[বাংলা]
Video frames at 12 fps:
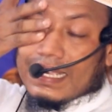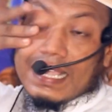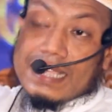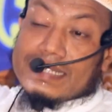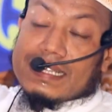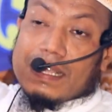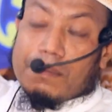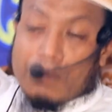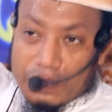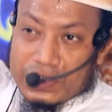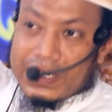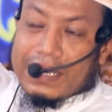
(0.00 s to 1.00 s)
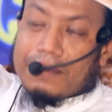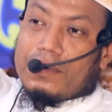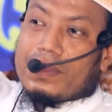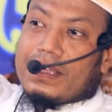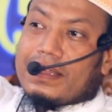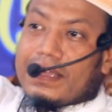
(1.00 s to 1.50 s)
এই যে মুশরেক
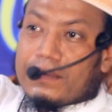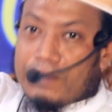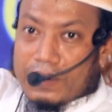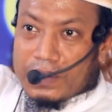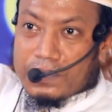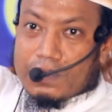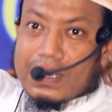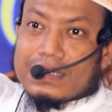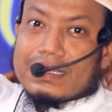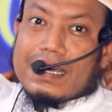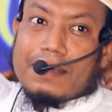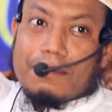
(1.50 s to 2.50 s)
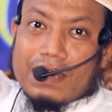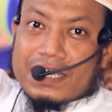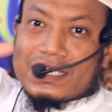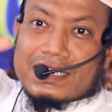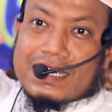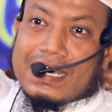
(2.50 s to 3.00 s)
বলেন এরপরে দোকানদার
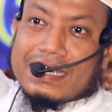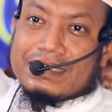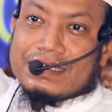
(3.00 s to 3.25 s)
মাস্টার